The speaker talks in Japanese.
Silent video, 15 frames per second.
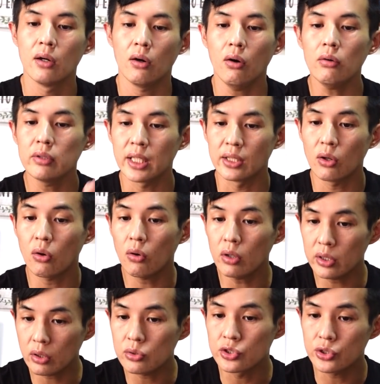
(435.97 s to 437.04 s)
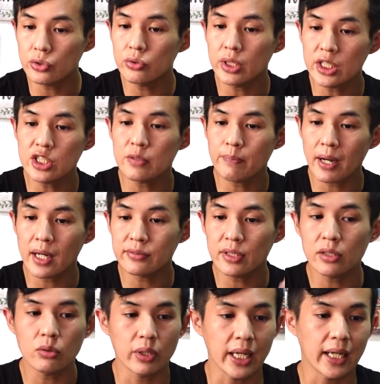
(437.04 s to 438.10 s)
ほんで残りの じゅういち
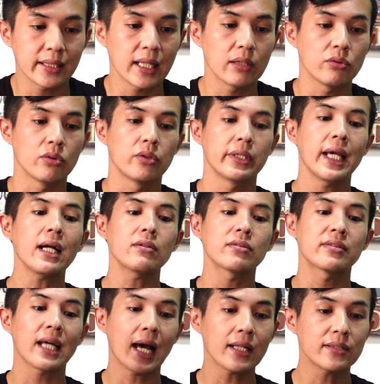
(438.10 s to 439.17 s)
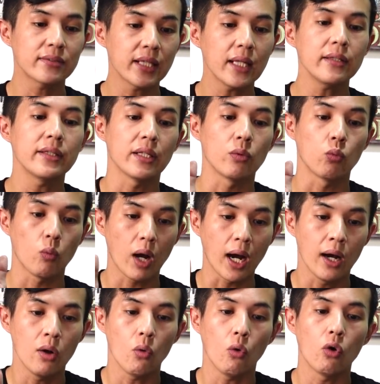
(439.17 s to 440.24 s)
パーセント に当たる約さんぜんにん
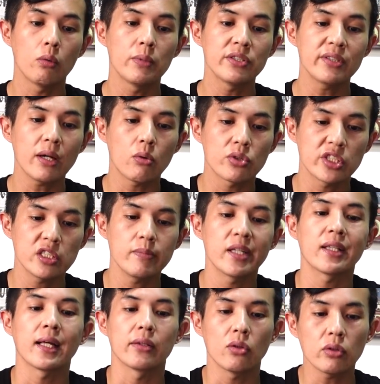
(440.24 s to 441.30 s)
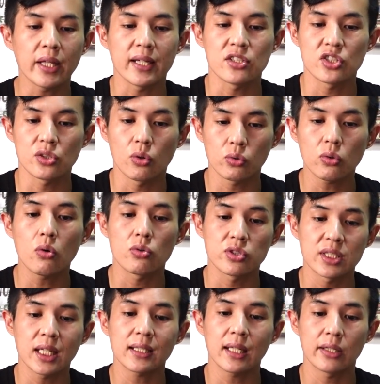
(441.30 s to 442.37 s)
はお店を閉めたので仕事を
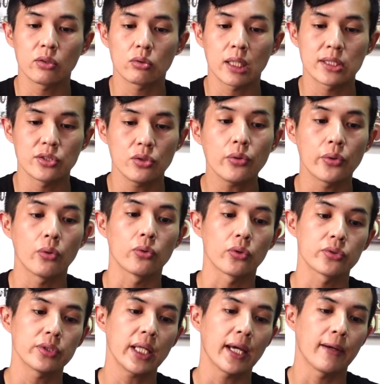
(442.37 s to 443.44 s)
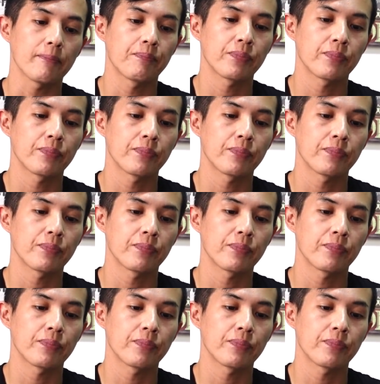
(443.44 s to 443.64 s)
失った人たちのようですね。